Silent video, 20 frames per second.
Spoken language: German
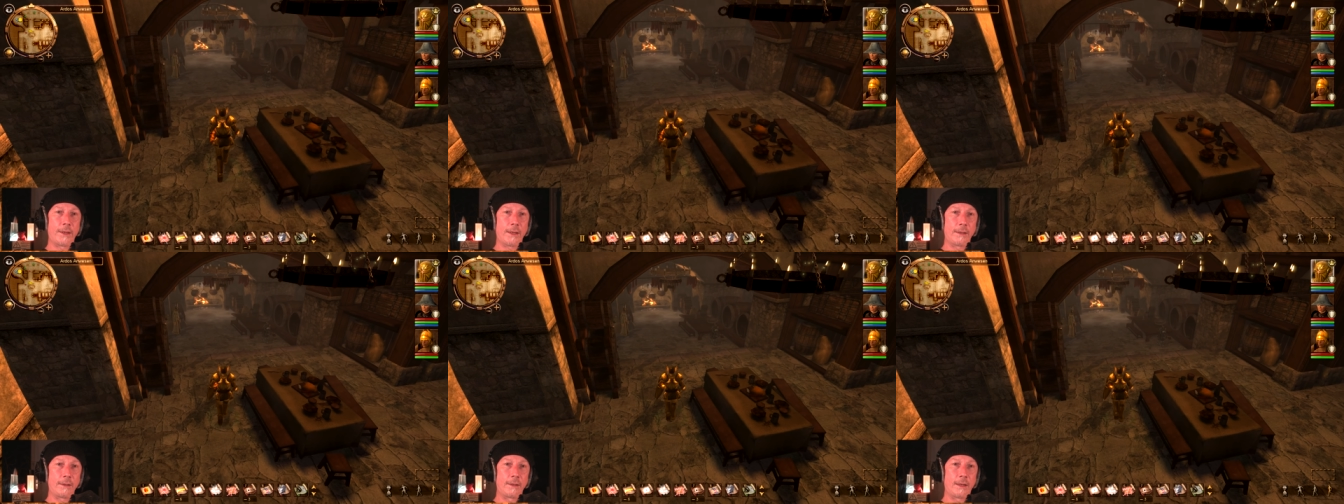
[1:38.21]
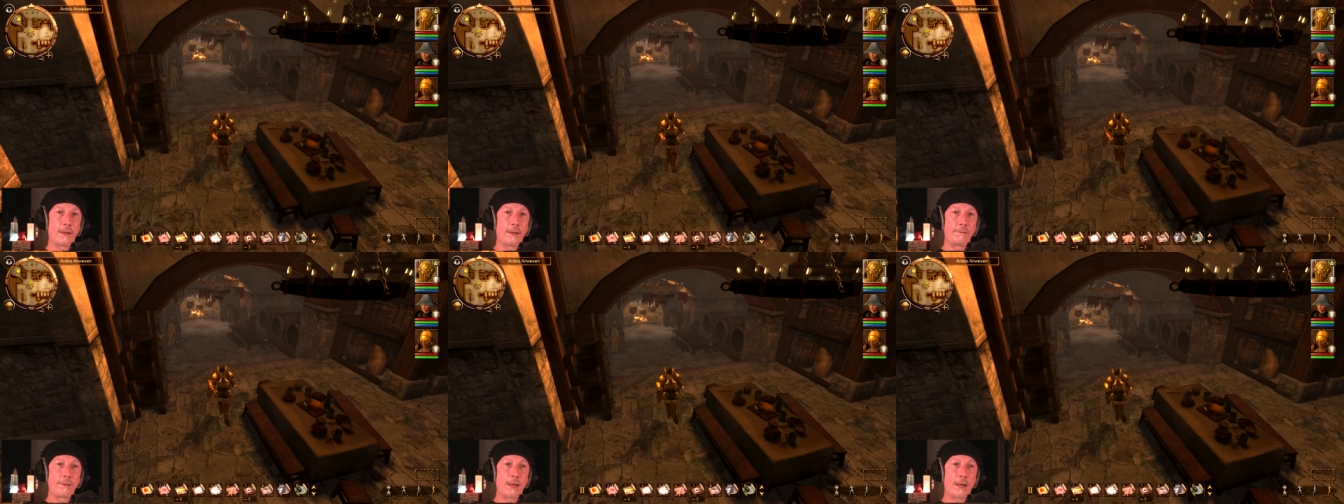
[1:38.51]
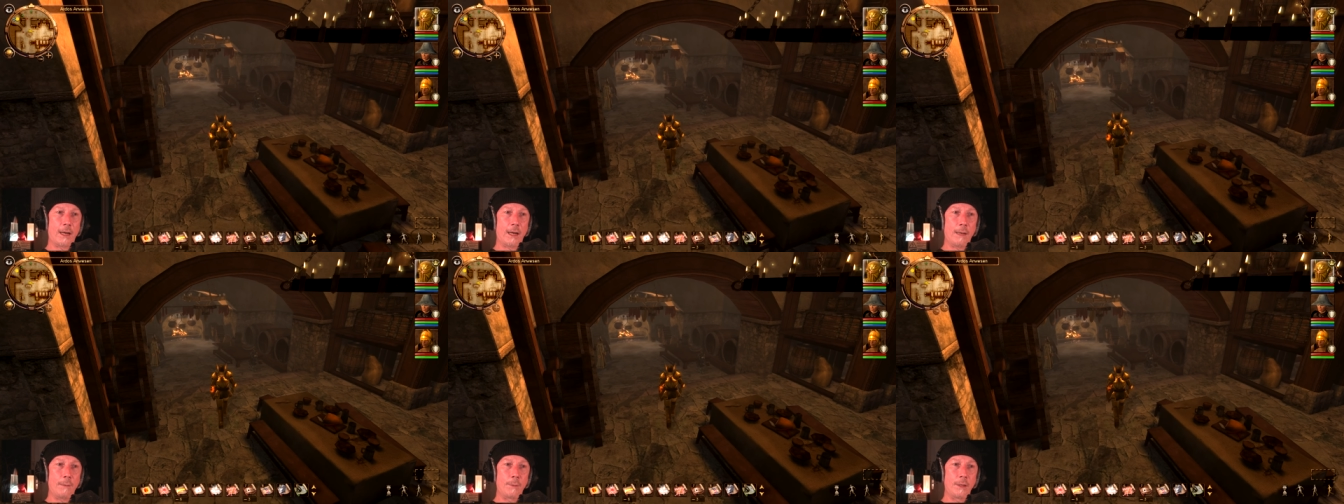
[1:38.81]
dann, äh,
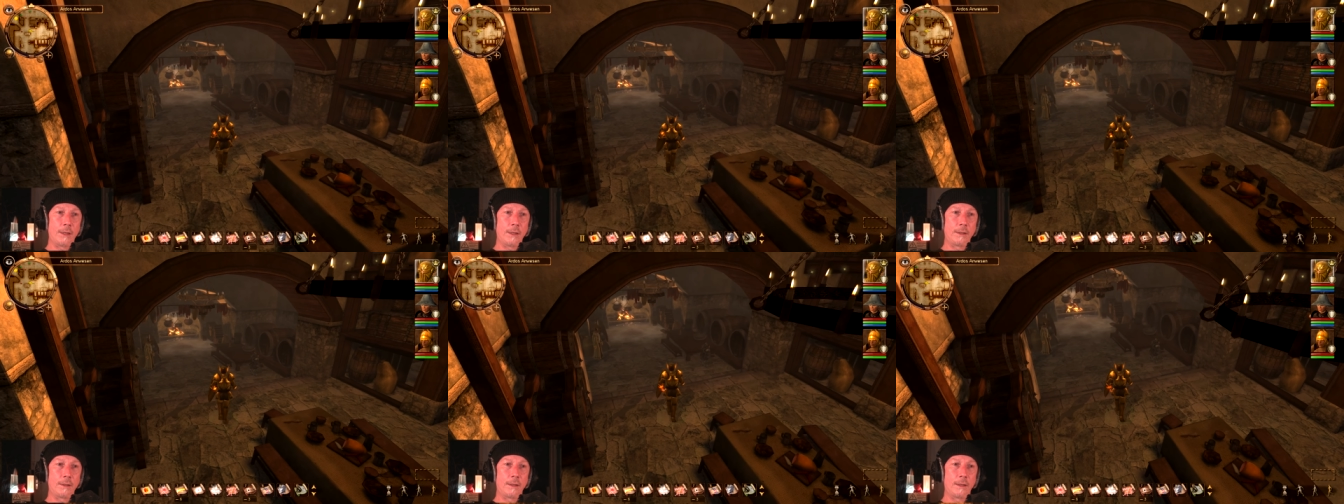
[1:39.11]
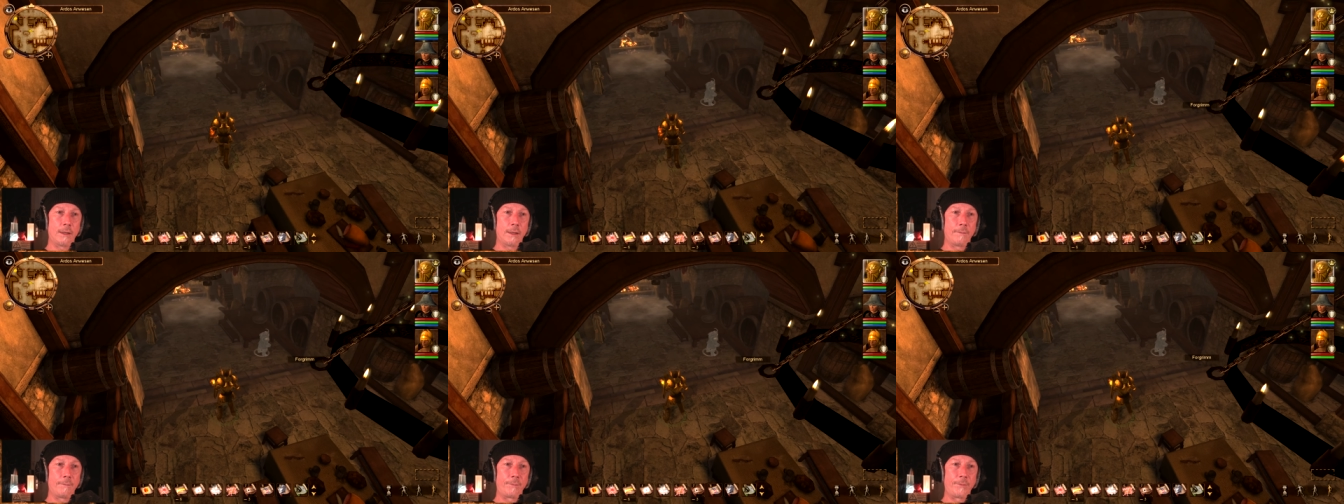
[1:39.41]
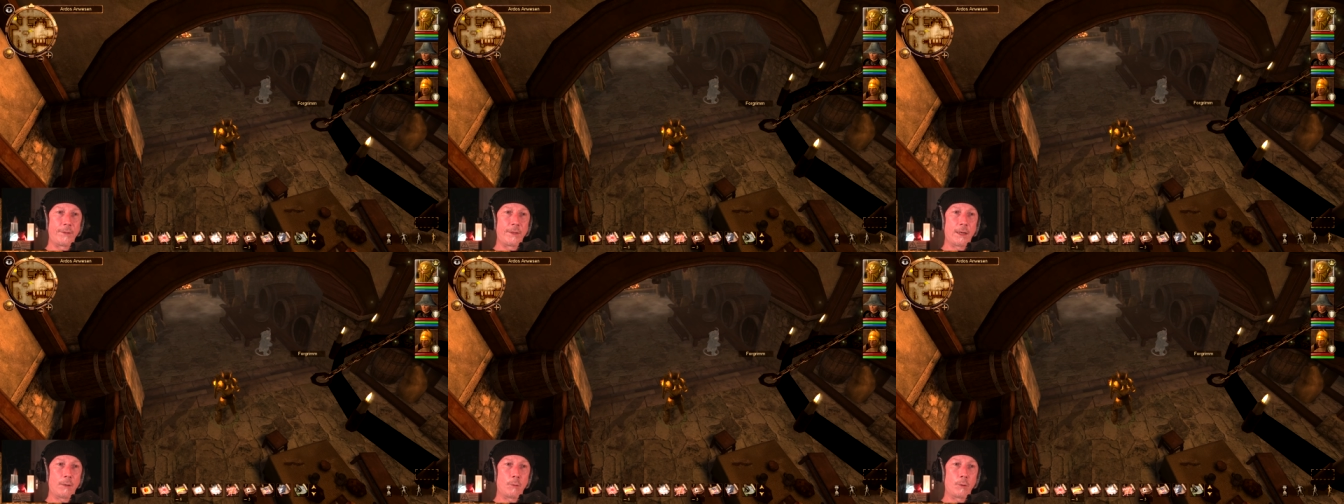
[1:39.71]
wir haben
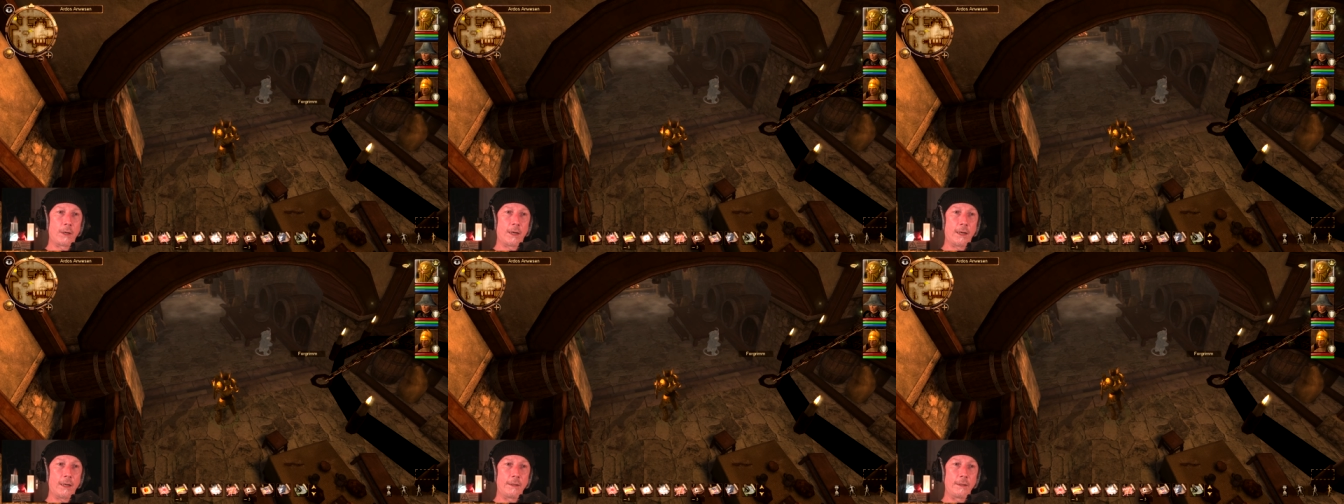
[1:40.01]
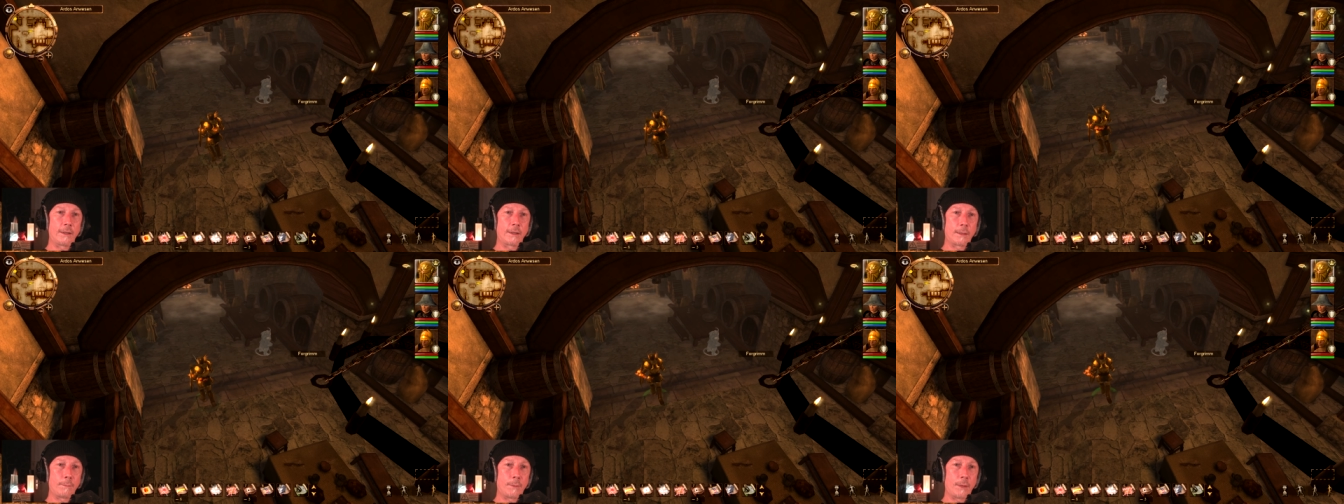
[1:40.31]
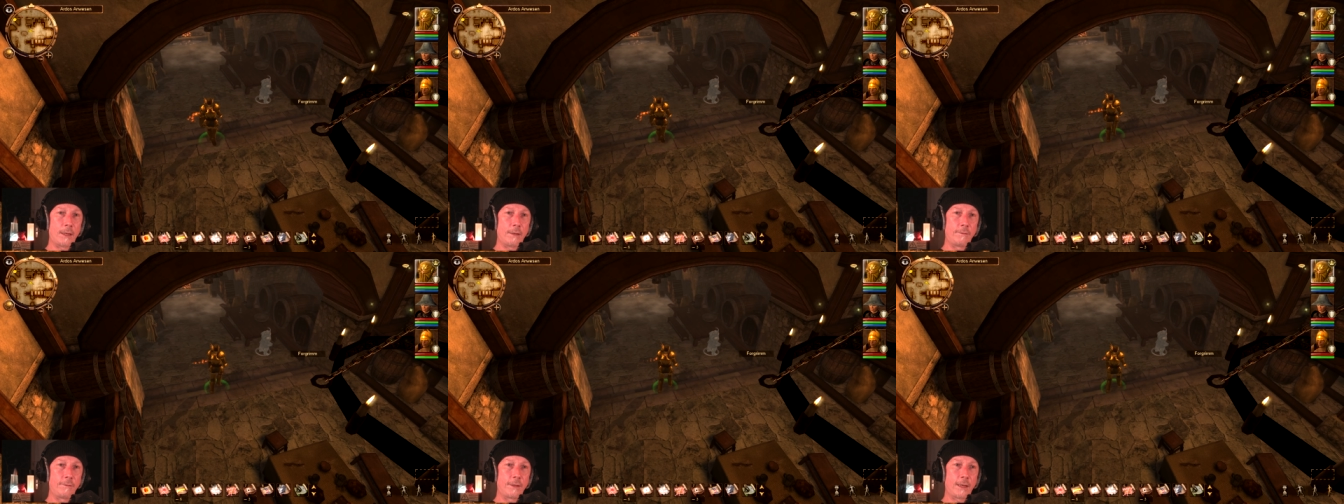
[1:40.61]
ähm, die Auralia
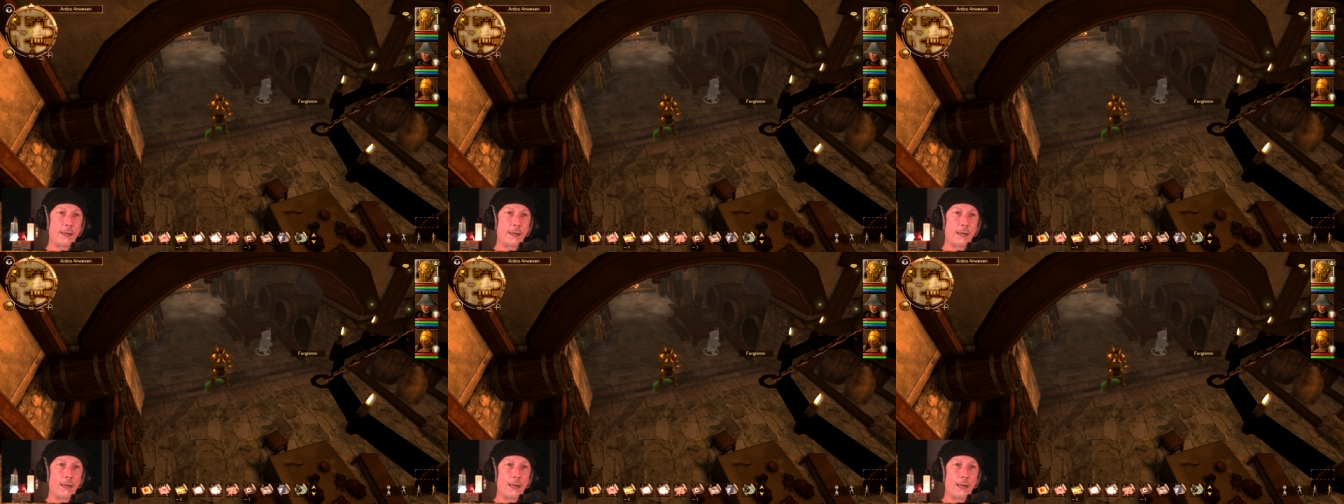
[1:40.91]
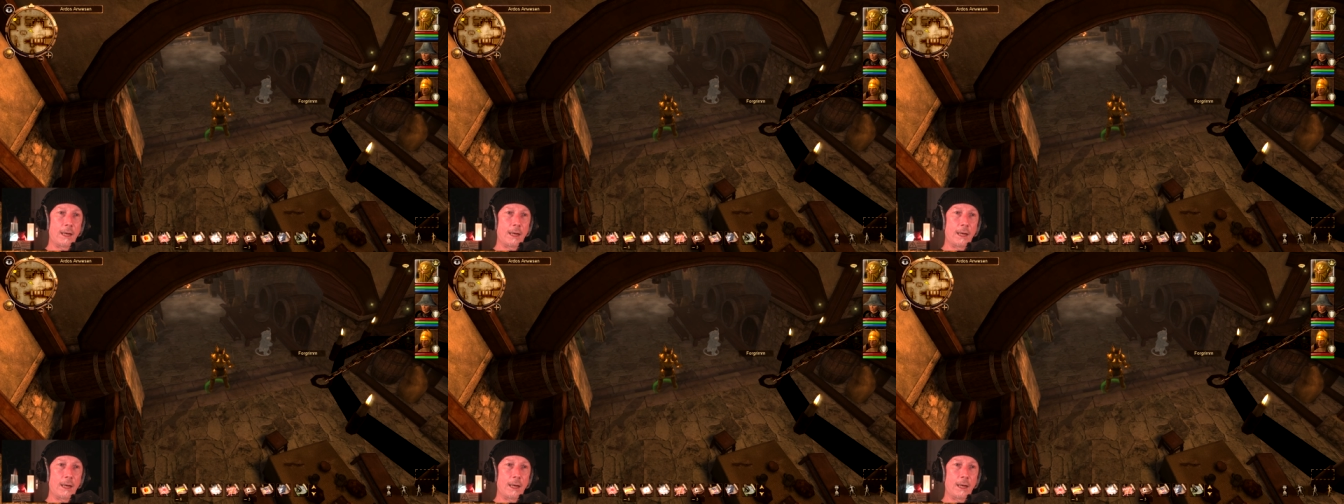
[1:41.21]
dabei, wir